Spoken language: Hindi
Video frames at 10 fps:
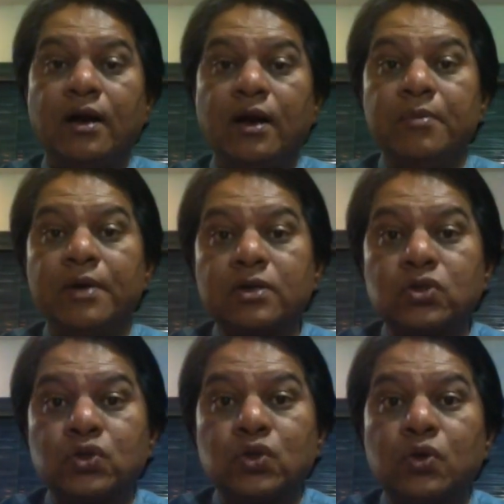हम अगर
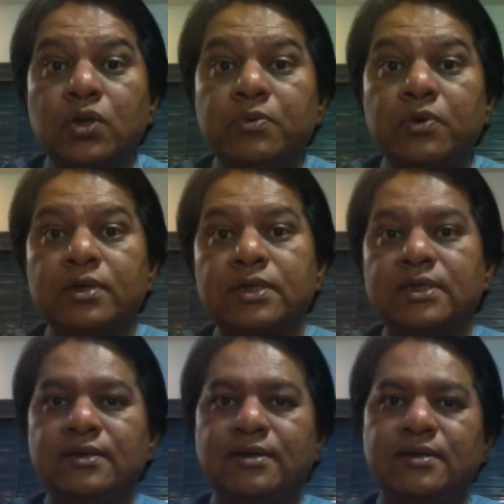सॉरी बोलना
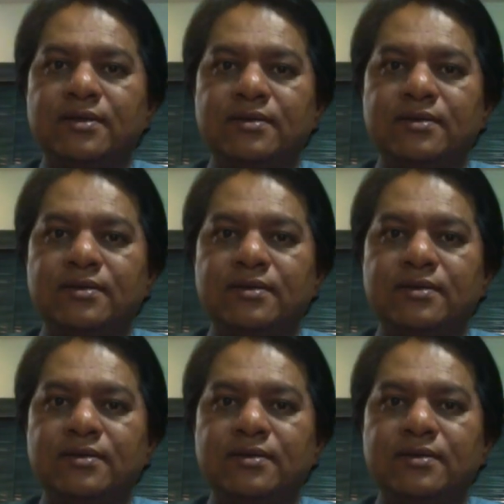सीख लें